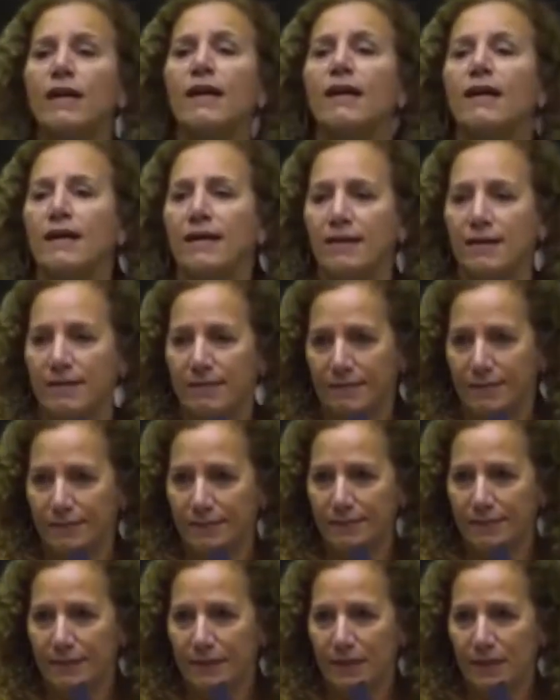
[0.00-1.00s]
ele.
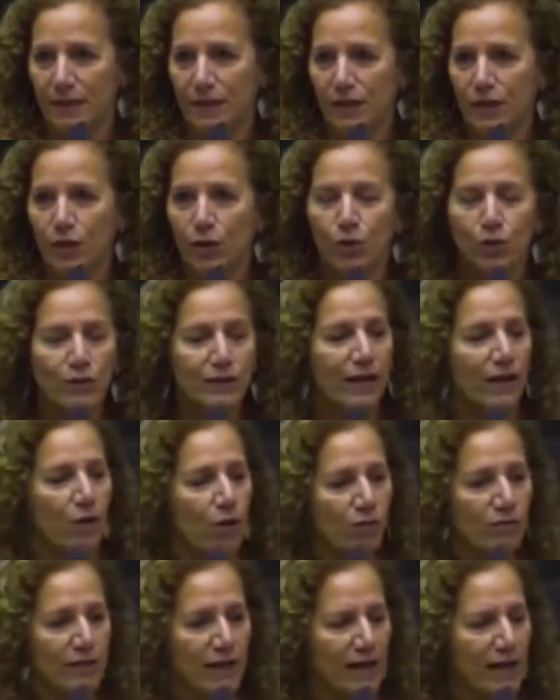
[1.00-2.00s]
Luta
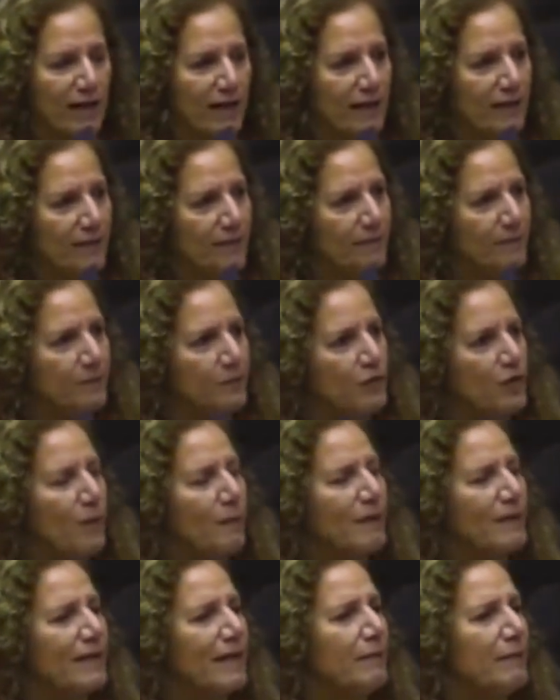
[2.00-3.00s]
contra ele. Só
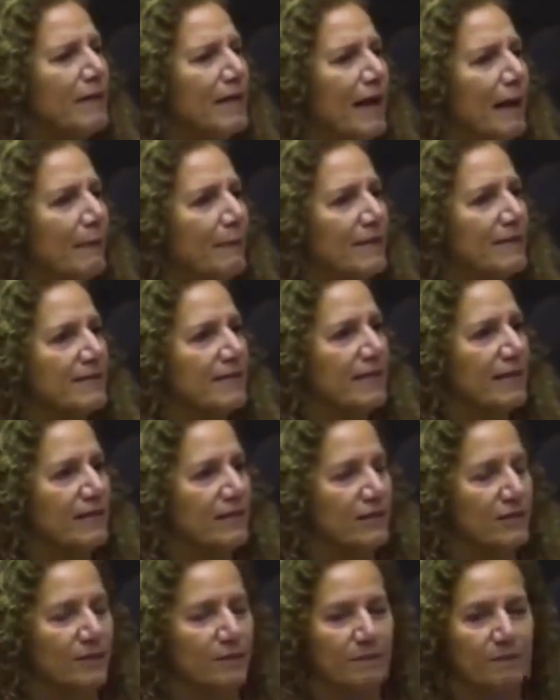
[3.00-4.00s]
para terminar,
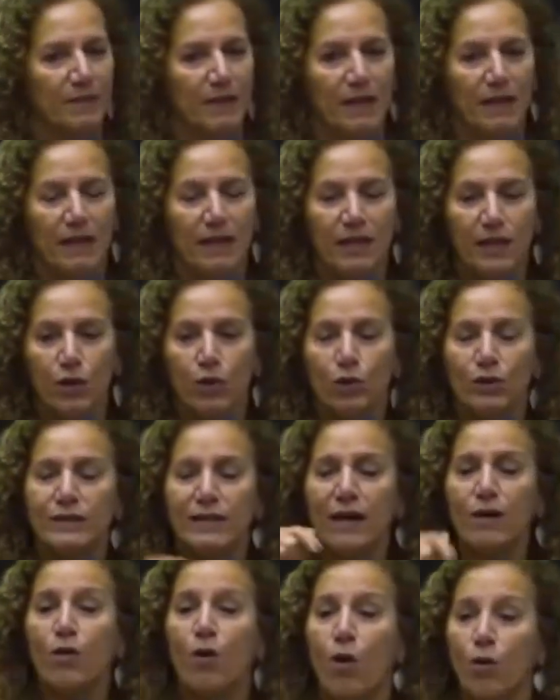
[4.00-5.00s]
presidente. E
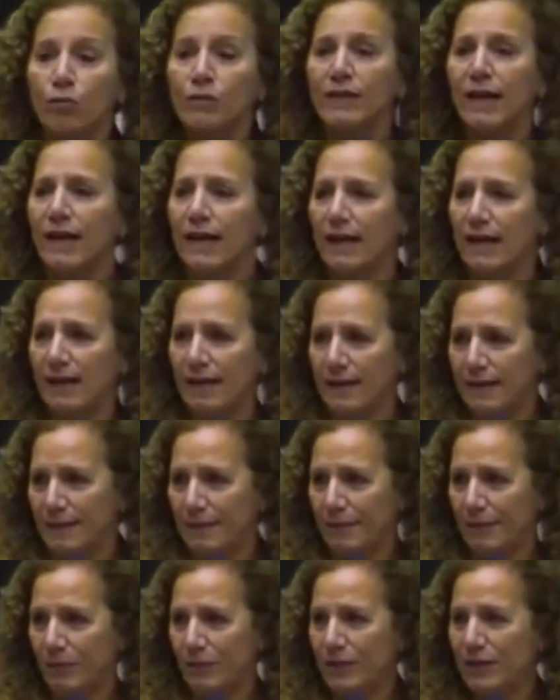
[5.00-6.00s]
luta contra
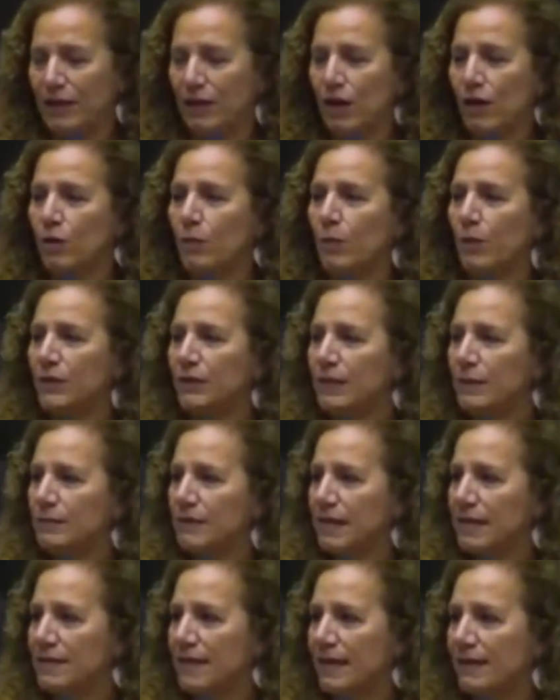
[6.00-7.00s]
ele, porque nós não
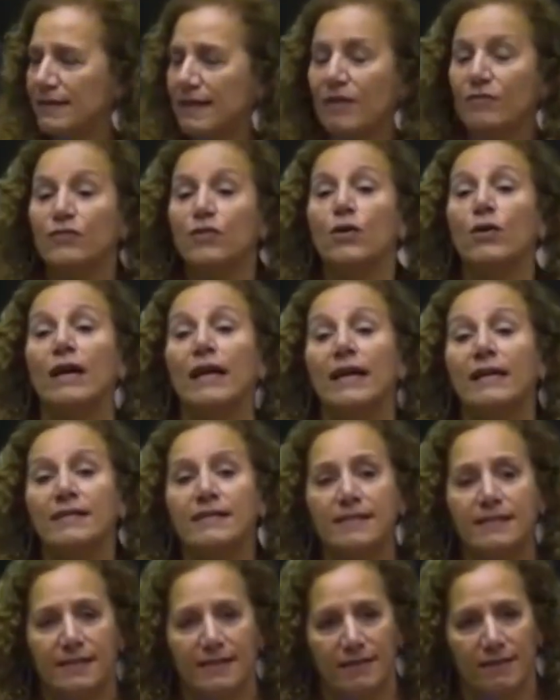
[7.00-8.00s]
podemos aceitar
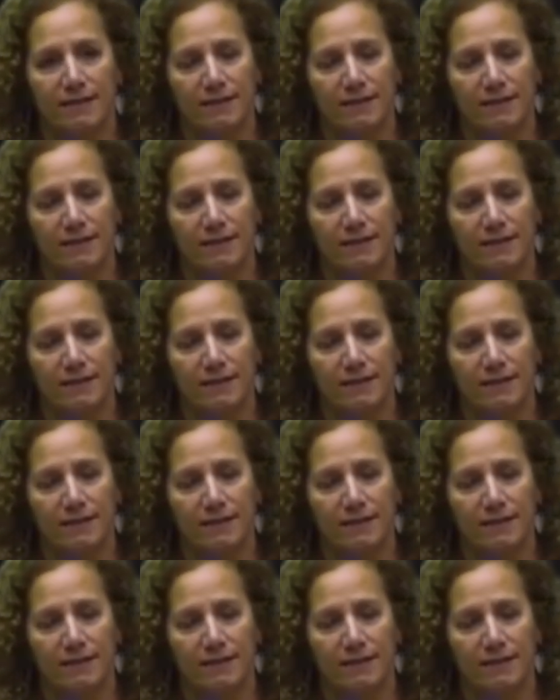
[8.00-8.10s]
violência